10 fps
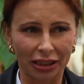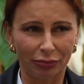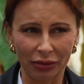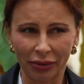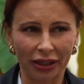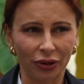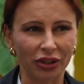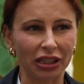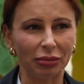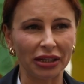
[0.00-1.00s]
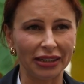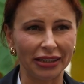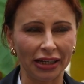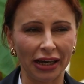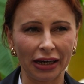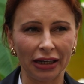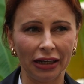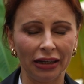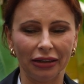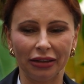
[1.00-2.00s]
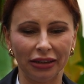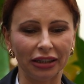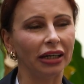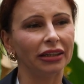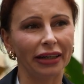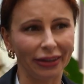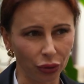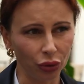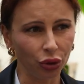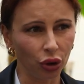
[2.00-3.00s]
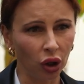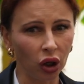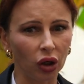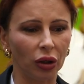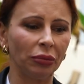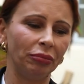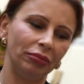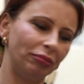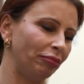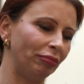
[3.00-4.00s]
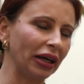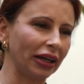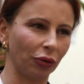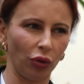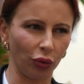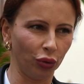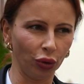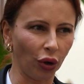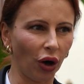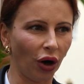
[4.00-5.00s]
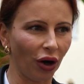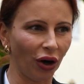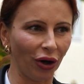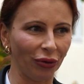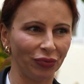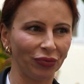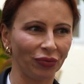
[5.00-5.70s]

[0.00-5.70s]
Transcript: esprimere i nostri pensieri, eh, di chiedere aiuto eh, perché qualcuno,